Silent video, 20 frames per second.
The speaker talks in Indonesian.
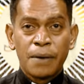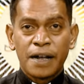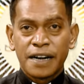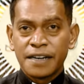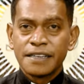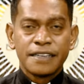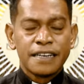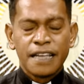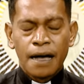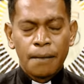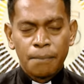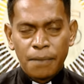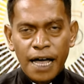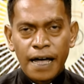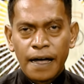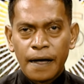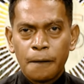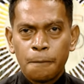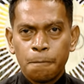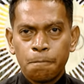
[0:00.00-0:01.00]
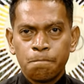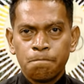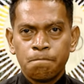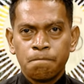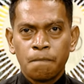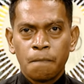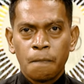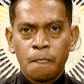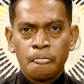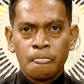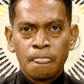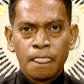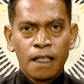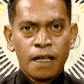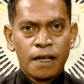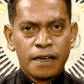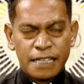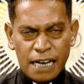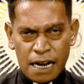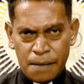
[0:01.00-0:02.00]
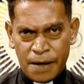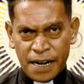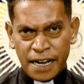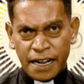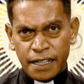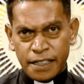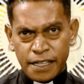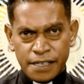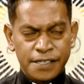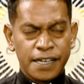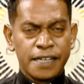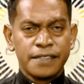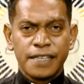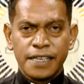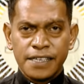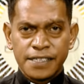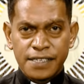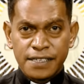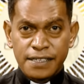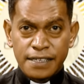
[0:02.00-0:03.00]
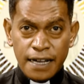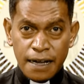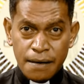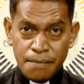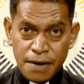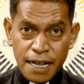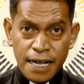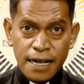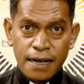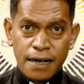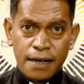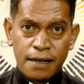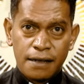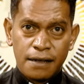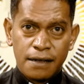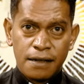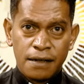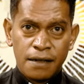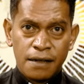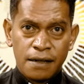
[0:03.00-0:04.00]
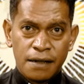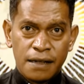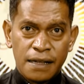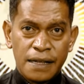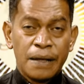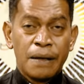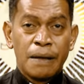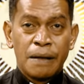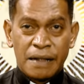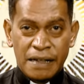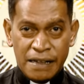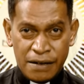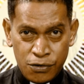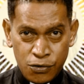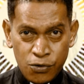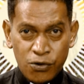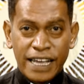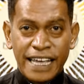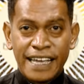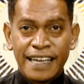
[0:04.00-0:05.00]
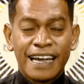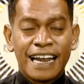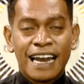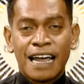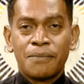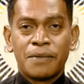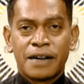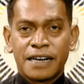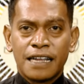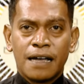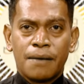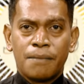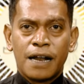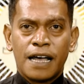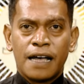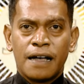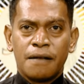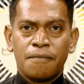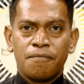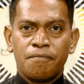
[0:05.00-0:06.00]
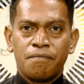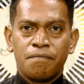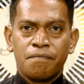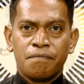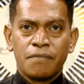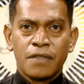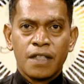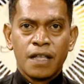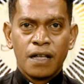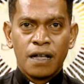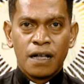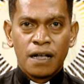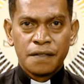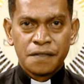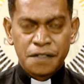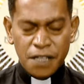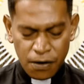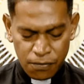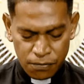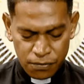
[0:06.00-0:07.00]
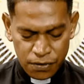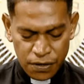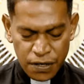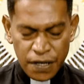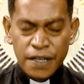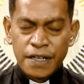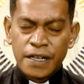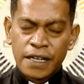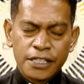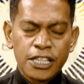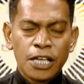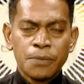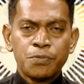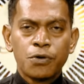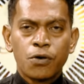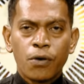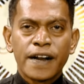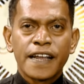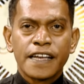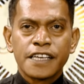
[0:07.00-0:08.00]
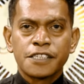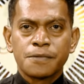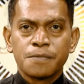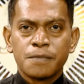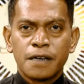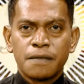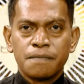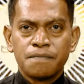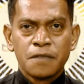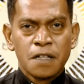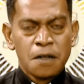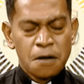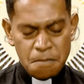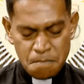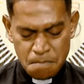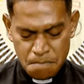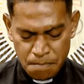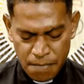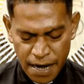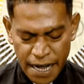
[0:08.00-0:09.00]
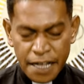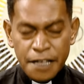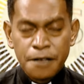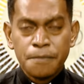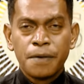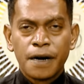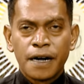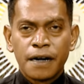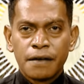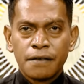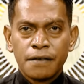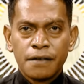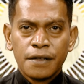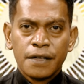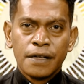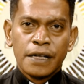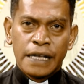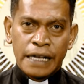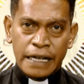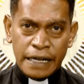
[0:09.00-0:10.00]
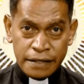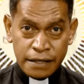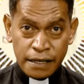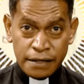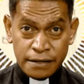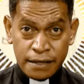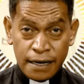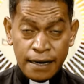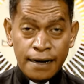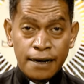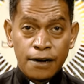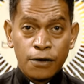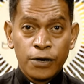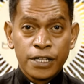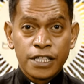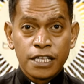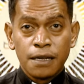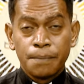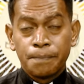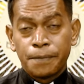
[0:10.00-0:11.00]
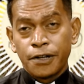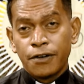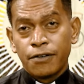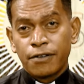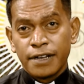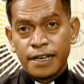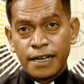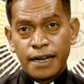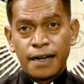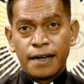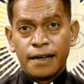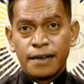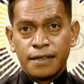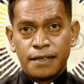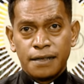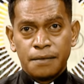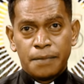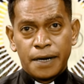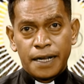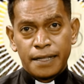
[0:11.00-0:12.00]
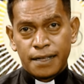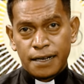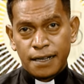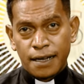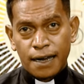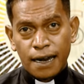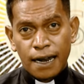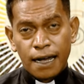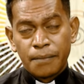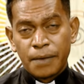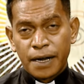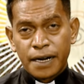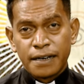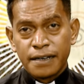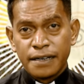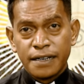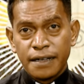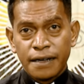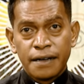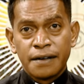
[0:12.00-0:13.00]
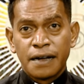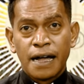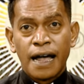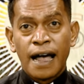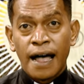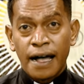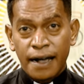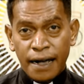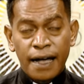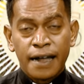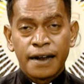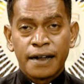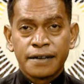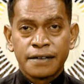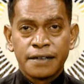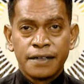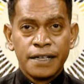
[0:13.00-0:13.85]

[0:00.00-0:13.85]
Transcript: Nini Hamlaha. Talabarak kita Sente isi Nini Hamlaha, Duke Klamar Nini Hamlaha. Então, ya tempu tempo quaresma, Maiba, Itatau e ne prioridade, ita ne klamar niam, hakarak.